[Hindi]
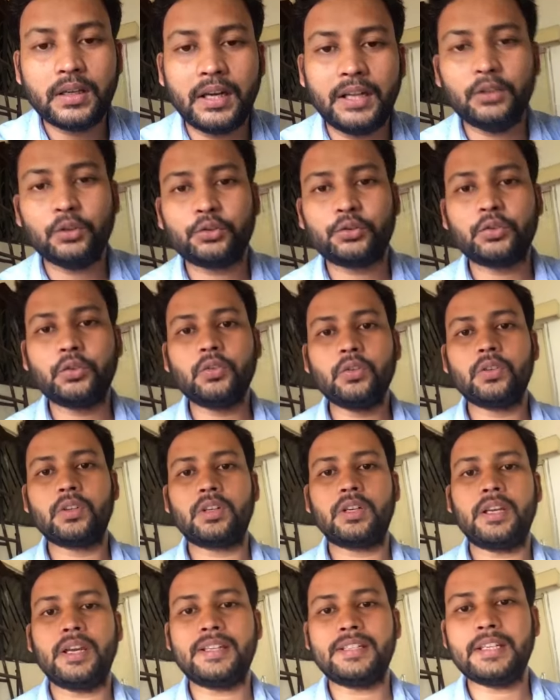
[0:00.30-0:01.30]
हेलो दोस्तों
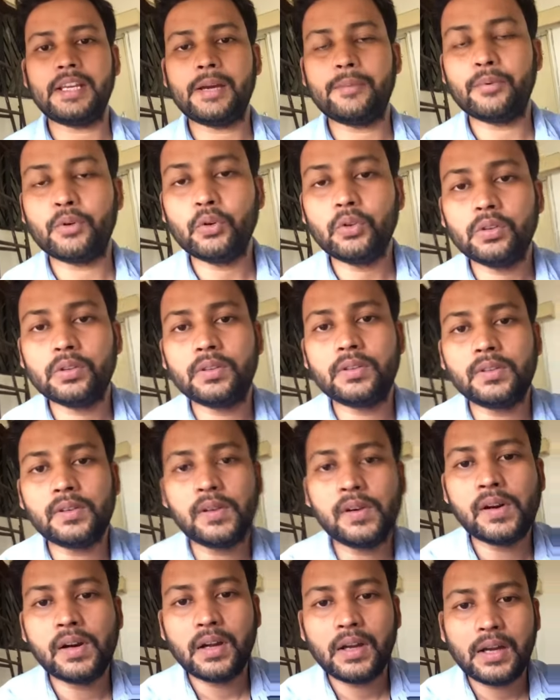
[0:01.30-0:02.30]
कैसे हैं आप
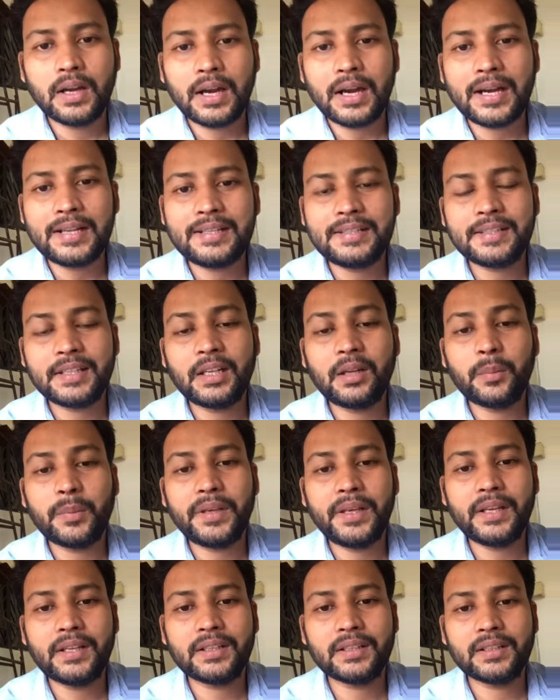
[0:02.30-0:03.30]
लोग आज इस चैनल
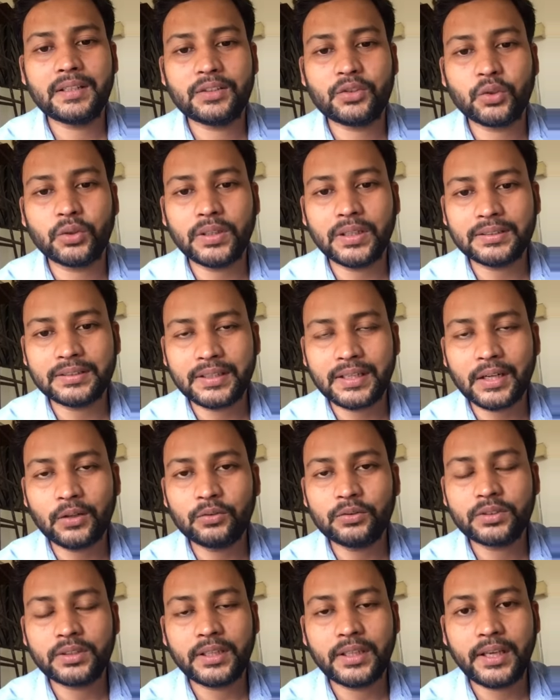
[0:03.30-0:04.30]
पे एक छोटा सा
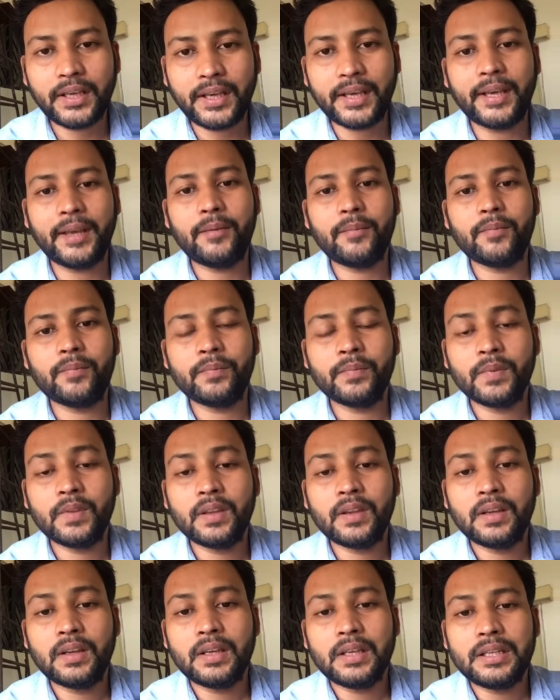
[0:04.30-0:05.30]
अनाउंस ये है
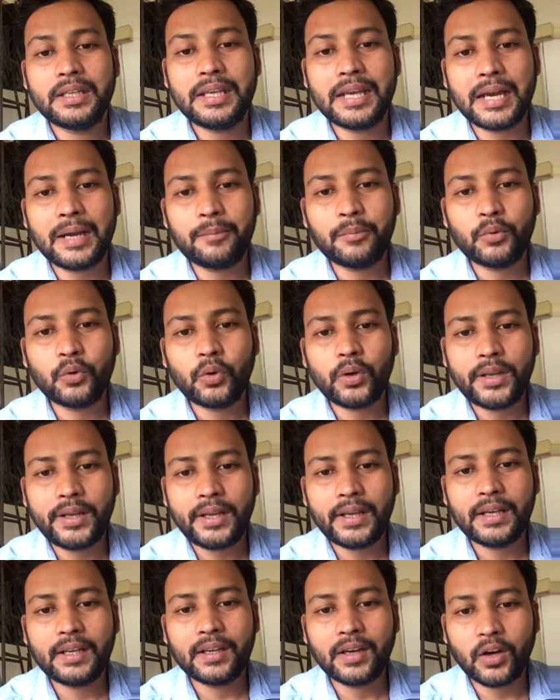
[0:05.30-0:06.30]
कि आपको
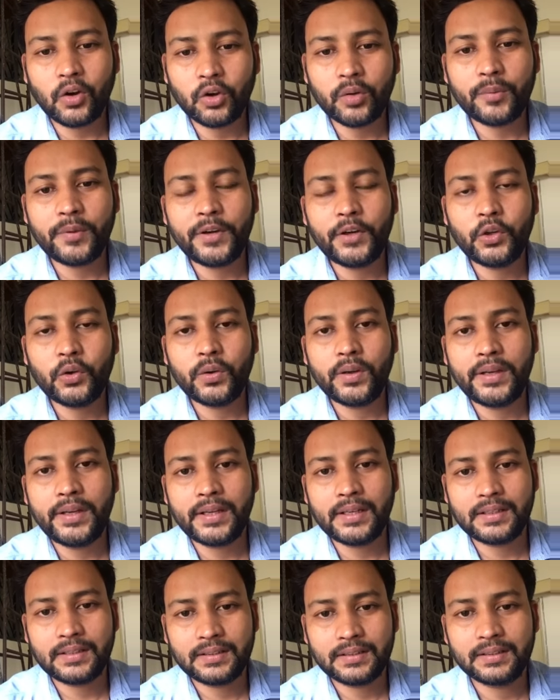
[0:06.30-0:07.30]
एक और वीडियो
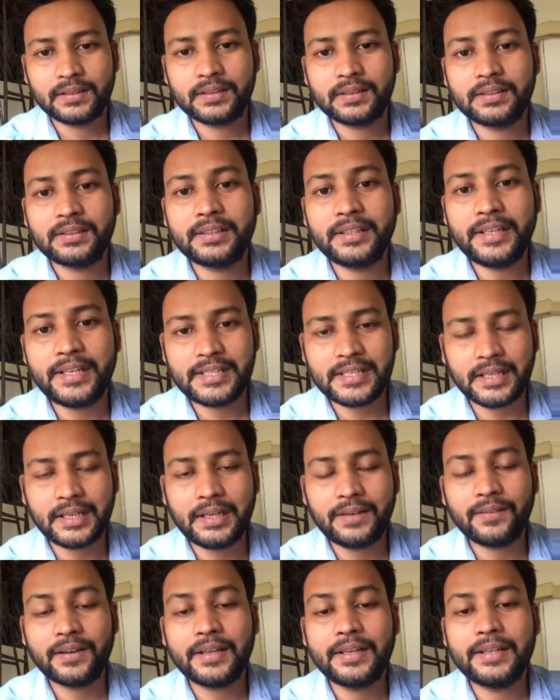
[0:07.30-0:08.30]
एक सीरीज
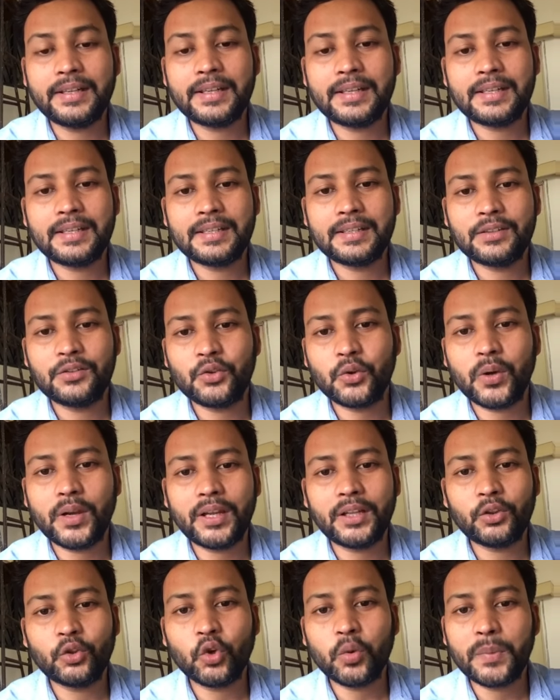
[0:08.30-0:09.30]
चलने वाली है जो
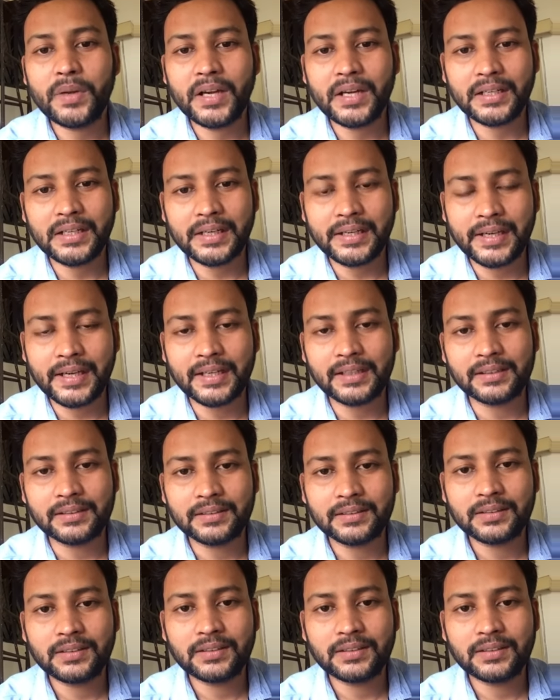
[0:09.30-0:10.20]
है दो मिनट का ज्ञान